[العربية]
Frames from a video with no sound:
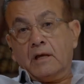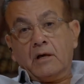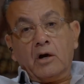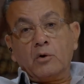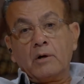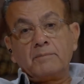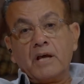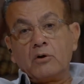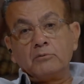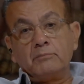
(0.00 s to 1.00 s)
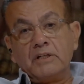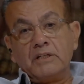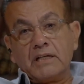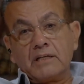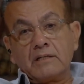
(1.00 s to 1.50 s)
هو بياخد
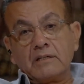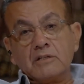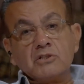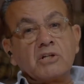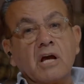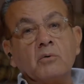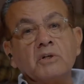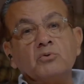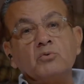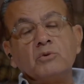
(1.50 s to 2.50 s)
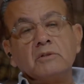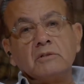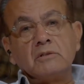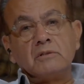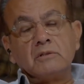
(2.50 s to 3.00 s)
منك شهوته
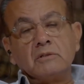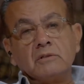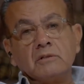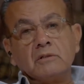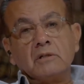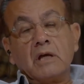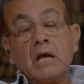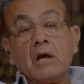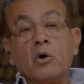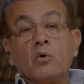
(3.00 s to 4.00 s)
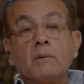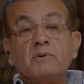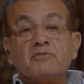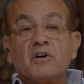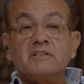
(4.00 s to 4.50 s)
هو
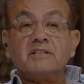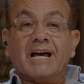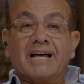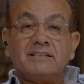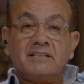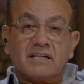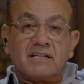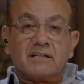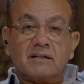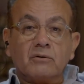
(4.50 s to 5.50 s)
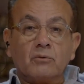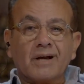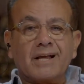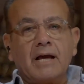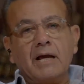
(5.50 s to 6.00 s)
بيفضي عندك
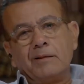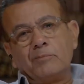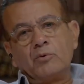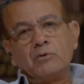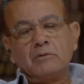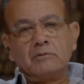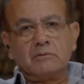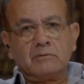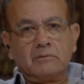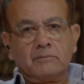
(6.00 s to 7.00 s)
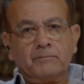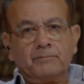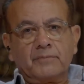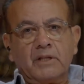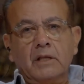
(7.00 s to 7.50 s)
وجع قلبه
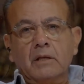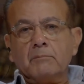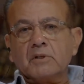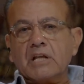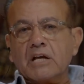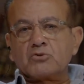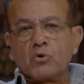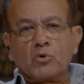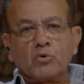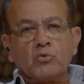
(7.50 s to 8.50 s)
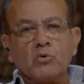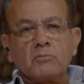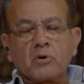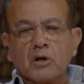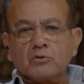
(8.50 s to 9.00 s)
بتاع طيب، شغله
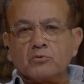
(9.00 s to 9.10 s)
ومراته